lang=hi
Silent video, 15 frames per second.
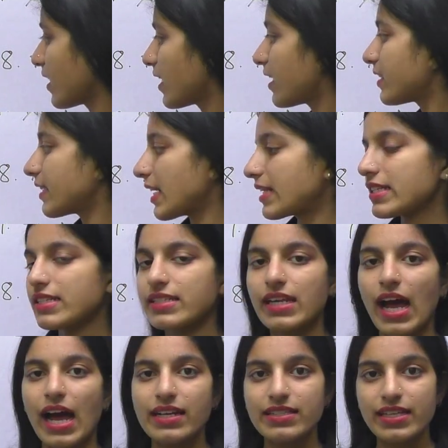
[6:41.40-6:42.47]
टेन
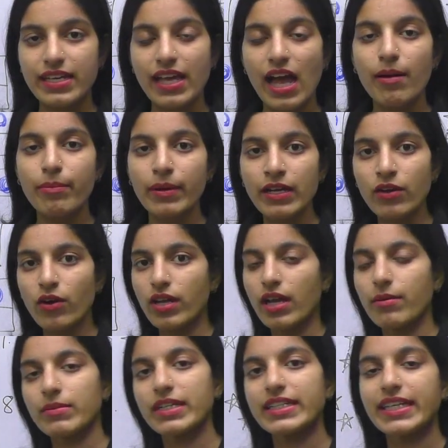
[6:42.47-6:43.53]
स्टार्स है यहाँ पर और
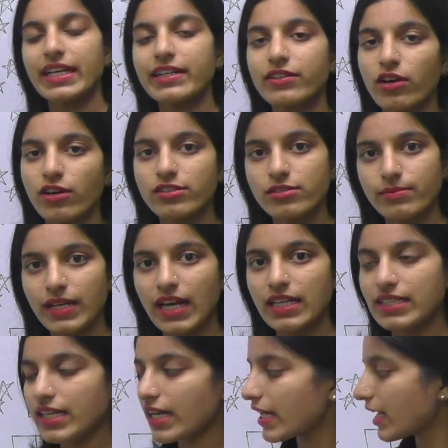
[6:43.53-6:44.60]
हमने टेन डॉट्स बना
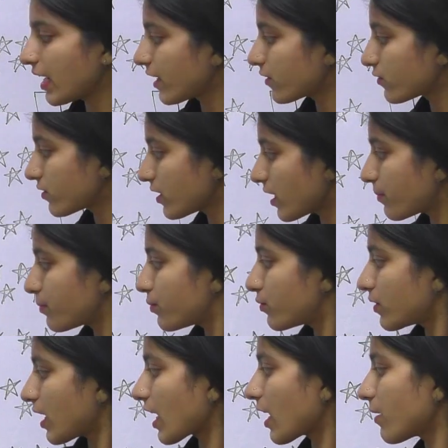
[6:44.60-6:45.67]
दिए तो ये
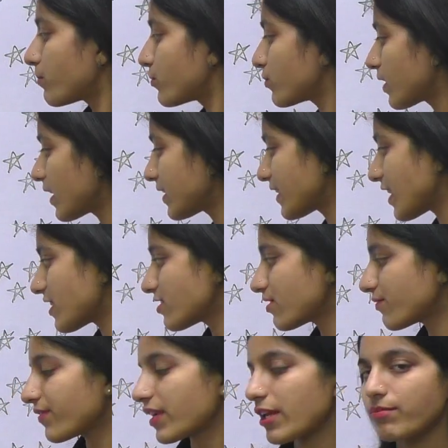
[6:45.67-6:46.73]
पूरा का पूरा
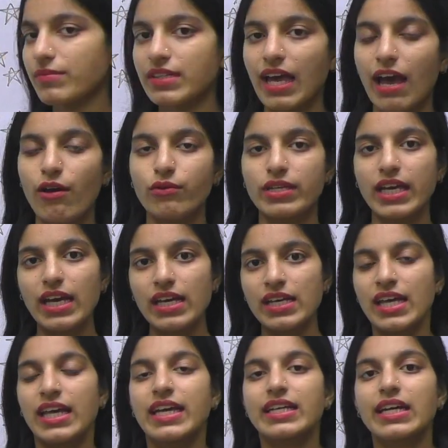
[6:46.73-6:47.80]
टेंस फ्रेम क्या हो गया
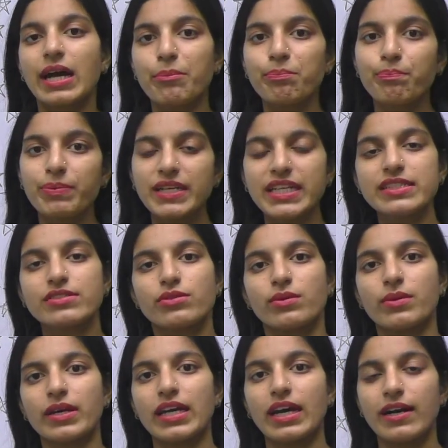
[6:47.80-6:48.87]
कंप्लीट हो
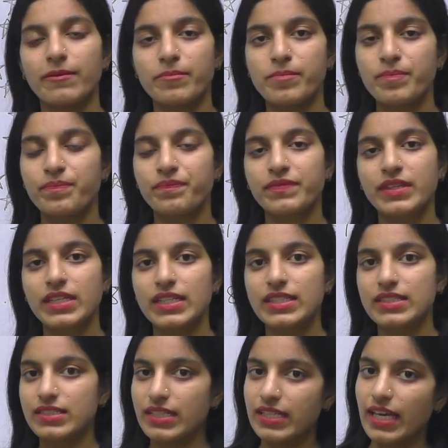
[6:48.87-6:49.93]
गया
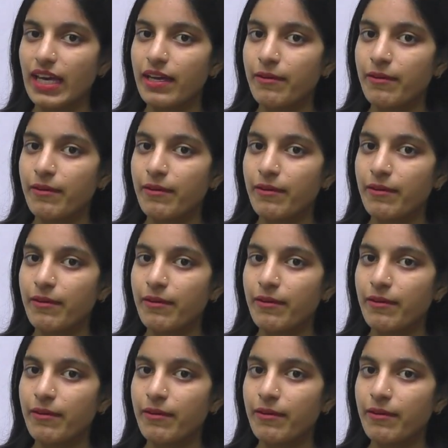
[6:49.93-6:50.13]
ठीक है